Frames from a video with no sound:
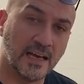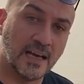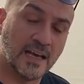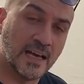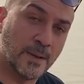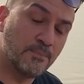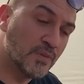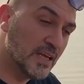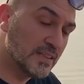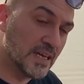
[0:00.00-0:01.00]
آه،
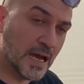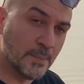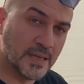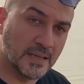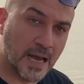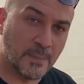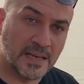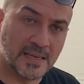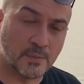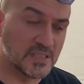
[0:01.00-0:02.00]
دائما
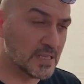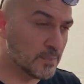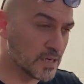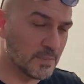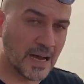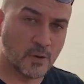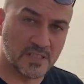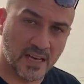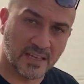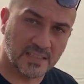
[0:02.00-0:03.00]
عملنا مستمر مع
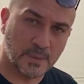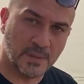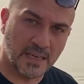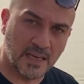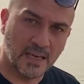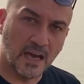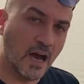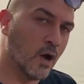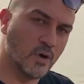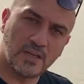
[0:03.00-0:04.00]
وزاره البيئه
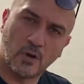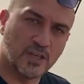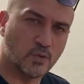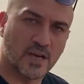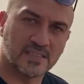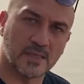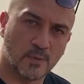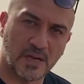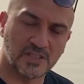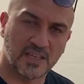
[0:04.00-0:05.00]
او انه يتواصل
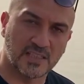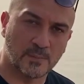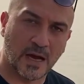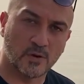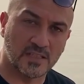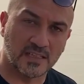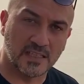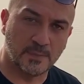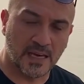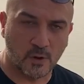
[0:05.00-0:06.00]
مباشره مع وزاره
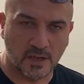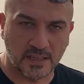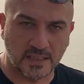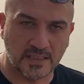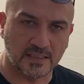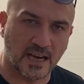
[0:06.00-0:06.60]
البيئه واحنا اكيد